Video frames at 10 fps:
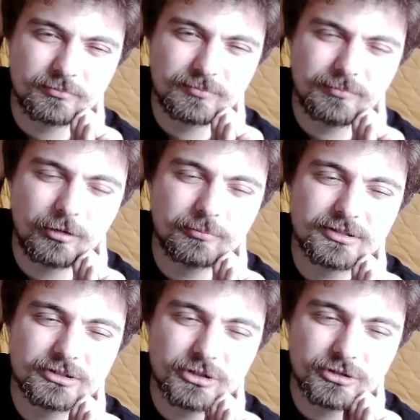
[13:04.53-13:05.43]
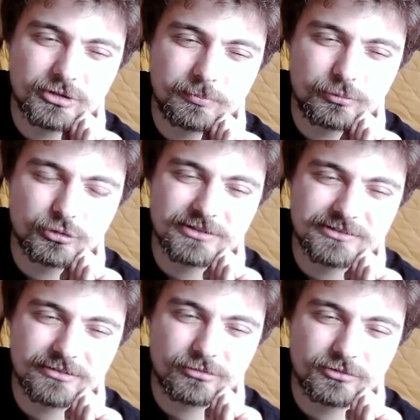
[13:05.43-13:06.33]
miałby chcieć się później
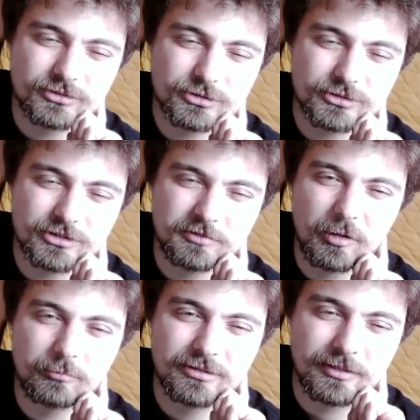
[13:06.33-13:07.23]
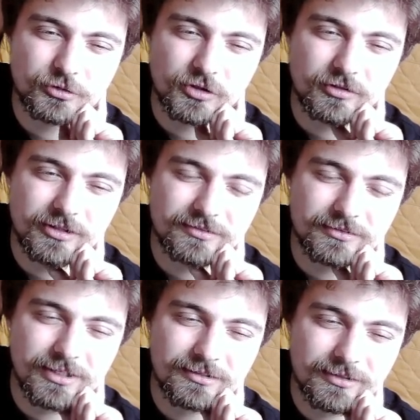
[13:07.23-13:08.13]
zatrudnić, jeżeli miałby lepszego
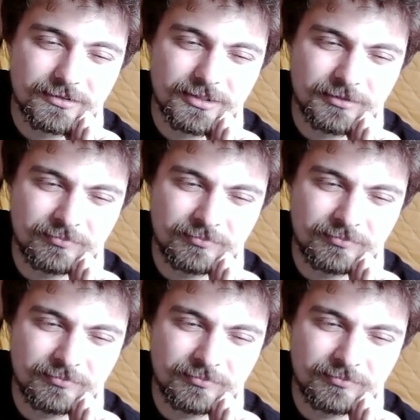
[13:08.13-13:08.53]
kandydata, nie?